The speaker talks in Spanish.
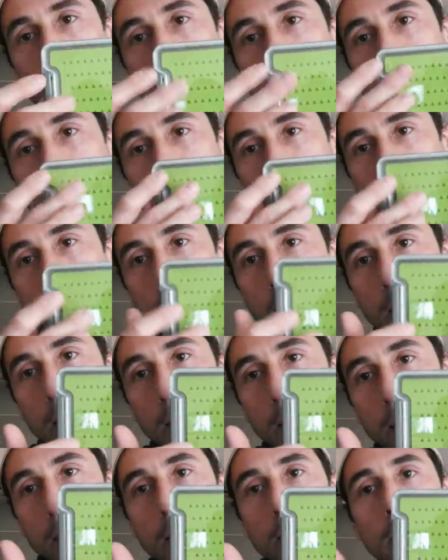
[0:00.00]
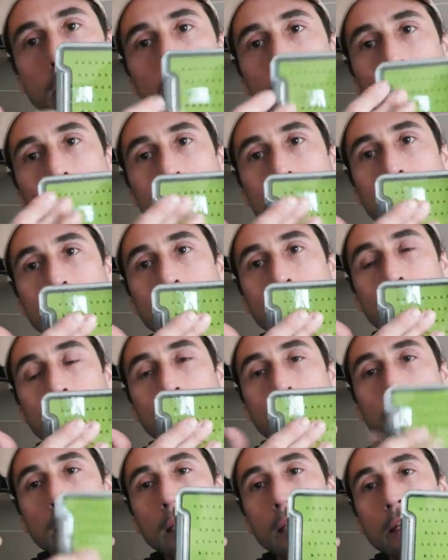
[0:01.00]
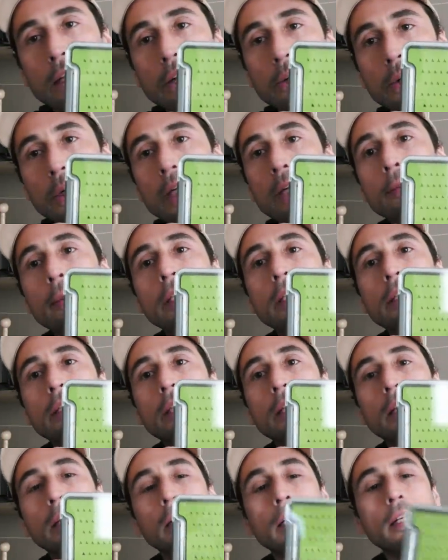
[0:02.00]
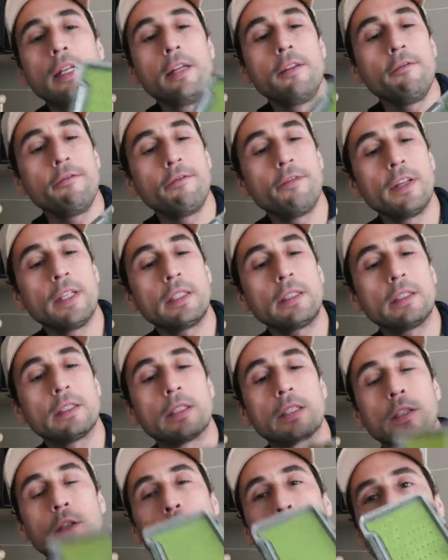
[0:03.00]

Mantienen y almacenan adecuadamente ninfas, lo